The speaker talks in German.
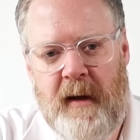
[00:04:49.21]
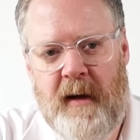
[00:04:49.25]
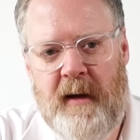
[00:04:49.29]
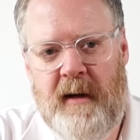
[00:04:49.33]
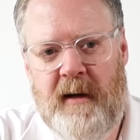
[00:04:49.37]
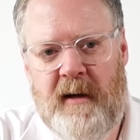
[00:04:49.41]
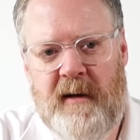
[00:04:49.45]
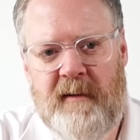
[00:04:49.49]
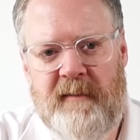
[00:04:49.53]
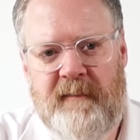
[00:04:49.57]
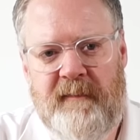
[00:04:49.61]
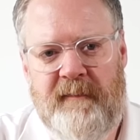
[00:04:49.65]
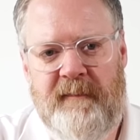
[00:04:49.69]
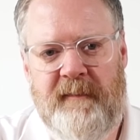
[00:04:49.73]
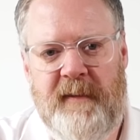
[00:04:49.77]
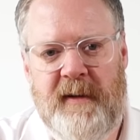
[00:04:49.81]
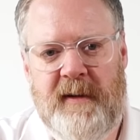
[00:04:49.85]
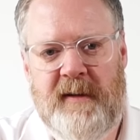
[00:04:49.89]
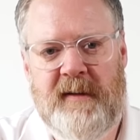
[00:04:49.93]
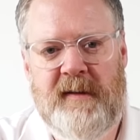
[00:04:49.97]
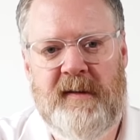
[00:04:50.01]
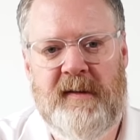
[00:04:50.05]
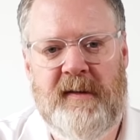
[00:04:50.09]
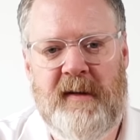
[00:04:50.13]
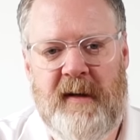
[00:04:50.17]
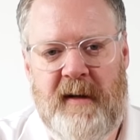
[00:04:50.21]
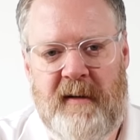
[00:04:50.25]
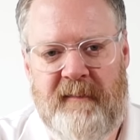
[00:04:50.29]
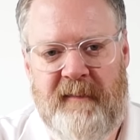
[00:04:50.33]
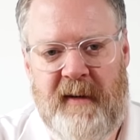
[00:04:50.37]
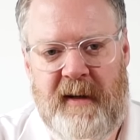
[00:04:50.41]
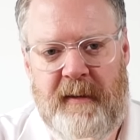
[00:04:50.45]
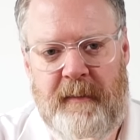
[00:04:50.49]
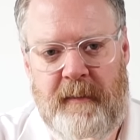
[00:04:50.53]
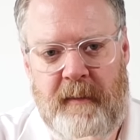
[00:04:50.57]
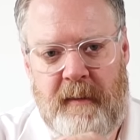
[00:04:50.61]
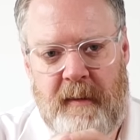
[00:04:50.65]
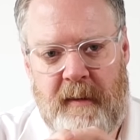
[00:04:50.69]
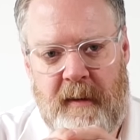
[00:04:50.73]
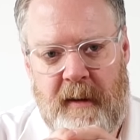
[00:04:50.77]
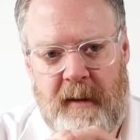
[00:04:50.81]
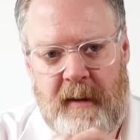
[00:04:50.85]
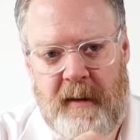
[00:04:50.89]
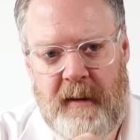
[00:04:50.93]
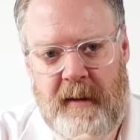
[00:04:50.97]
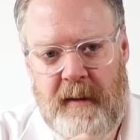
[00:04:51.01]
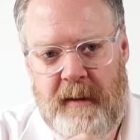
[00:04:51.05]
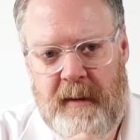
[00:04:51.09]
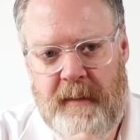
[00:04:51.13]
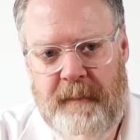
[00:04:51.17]
äh, wird, äh, werden
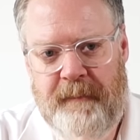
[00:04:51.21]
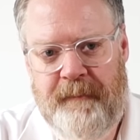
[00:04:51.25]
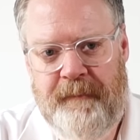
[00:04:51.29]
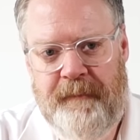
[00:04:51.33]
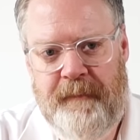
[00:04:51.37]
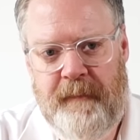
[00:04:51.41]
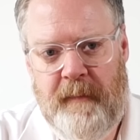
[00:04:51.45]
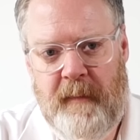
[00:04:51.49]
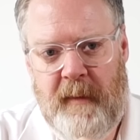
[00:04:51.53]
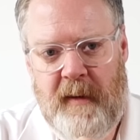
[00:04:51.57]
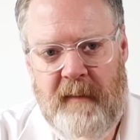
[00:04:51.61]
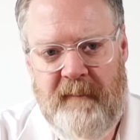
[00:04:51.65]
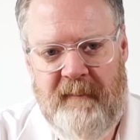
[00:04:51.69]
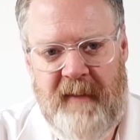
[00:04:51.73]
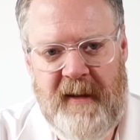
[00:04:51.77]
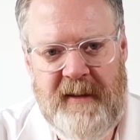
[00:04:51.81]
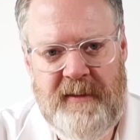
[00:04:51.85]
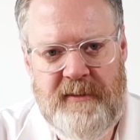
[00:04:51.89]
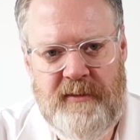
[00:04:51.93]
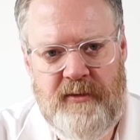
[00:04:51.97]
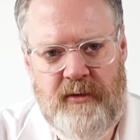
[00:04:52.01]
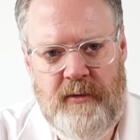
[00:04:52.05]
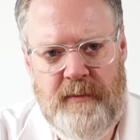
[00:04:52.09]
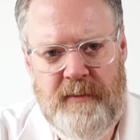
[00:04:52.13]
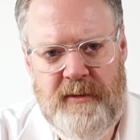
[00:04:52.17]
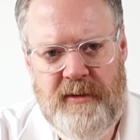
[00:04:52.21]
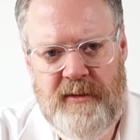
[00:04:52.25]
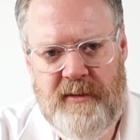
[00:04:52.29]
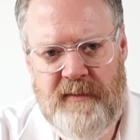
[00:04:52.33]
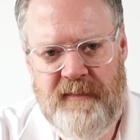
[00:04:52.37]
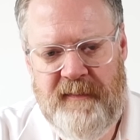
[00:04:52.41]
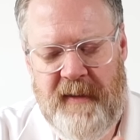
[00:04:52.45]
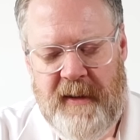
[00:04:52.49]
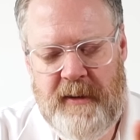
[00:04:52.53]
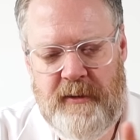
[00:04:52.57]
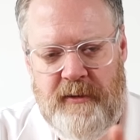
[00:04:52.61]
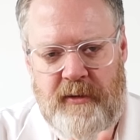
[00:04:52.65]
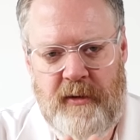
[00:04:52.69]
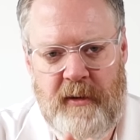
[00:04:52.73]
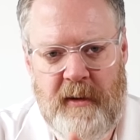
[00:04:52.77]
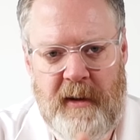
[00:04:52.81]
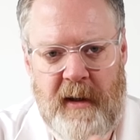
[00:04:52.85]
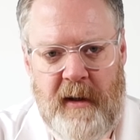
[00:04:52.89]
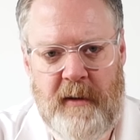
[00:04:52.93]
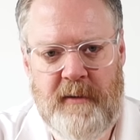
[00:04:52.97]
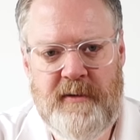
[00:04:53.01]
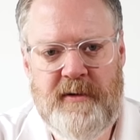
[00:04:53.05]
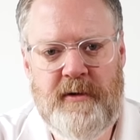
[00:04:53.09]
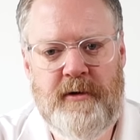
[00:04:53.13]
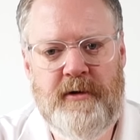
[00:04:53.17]
ähm, Wachstumsfaktoren
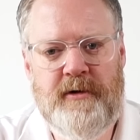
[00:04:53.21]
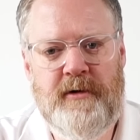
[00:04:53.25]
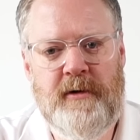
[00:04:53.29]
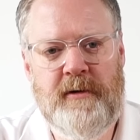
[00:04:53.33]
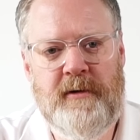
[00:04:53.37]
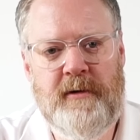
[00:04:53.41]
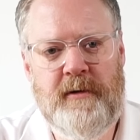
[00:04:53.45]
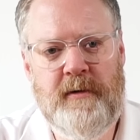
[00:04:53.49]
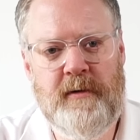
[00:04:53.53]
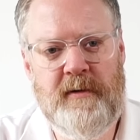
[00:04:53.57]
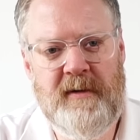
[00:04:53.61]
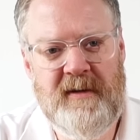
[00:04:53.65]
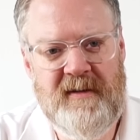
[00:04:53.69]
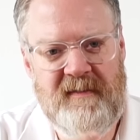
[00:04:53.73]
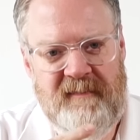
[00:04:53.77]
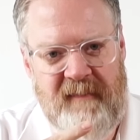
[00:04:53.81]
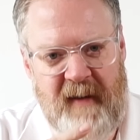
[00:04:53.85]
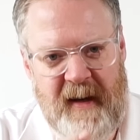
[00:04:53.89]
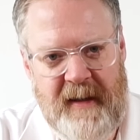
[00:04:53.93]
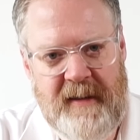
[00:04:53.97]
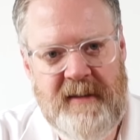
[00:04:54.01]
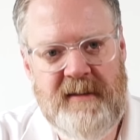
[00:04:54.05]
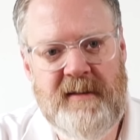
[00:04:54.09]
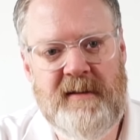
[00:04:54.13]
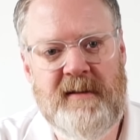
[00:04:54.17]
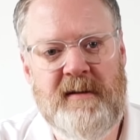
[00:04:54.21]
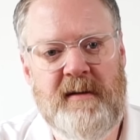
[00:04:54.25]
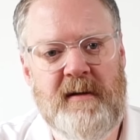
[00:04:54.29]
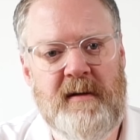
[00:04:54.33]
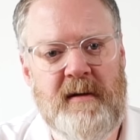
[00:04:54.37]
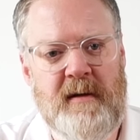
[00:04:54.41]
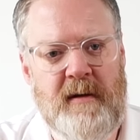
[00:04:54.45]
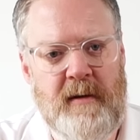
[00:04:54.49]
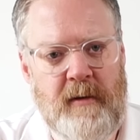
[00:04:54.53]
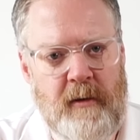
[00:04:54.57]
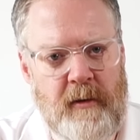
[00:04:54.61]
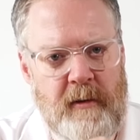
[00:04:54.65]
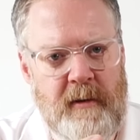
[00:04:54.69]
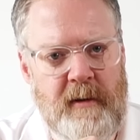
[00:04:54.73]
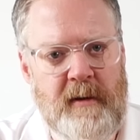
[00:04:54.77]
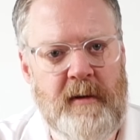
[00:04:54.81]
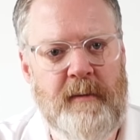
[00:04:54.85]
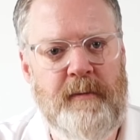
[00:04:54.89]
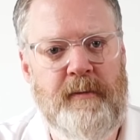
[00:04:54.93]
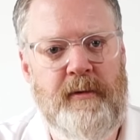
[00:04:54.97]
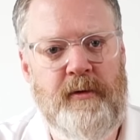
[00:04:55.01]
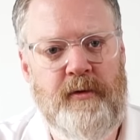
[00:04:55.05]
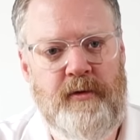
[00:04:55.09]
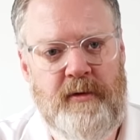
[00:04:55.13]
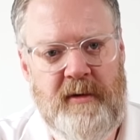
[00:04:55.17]
ausgeschüttet und es wachsen neue
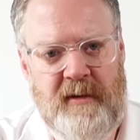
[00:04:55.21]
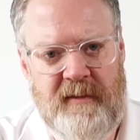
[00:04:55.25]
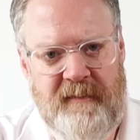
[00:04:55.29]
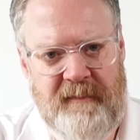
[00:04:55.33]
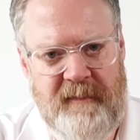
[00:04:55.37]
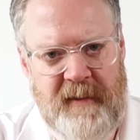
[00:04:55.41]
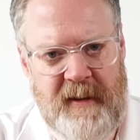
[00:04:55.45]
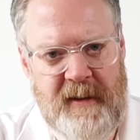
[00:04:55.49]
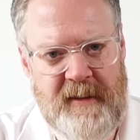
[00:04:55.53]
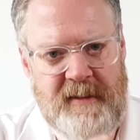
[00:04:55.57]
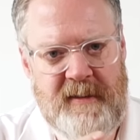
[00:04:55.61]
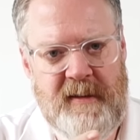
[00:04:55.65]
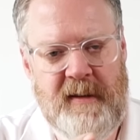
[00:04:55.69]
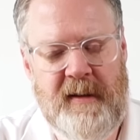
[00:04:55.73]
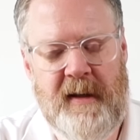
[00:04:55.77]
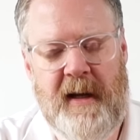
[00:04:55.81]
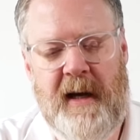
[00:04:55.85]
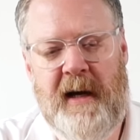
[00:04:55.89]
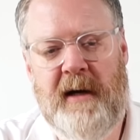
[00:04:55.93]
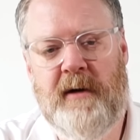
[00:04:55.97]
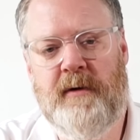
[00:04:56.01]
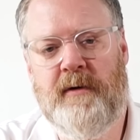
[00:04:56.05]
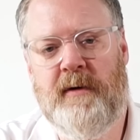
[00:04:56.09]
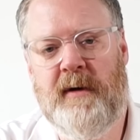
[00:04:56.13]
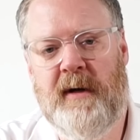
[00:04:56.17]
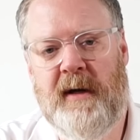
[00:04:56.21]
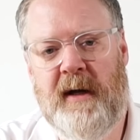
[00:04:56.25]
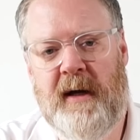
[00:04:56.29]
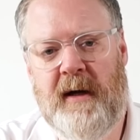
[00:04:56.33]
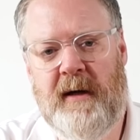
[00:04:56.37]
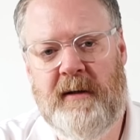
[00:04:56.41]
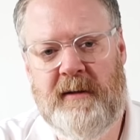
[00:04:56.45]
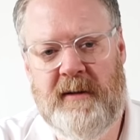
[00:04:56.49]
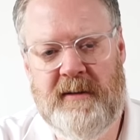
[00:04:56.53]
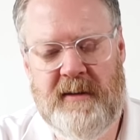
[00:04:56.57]
Blutgefäße nach und nach.